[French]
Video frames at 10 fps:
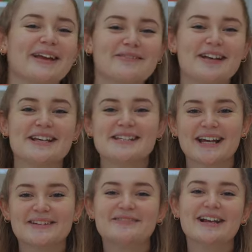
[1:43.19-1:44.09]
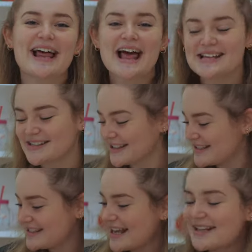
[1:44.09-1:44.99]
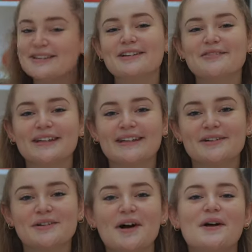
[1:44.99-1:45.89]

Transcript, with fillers: prévenu à chaque nouvelle sortie de vidéo.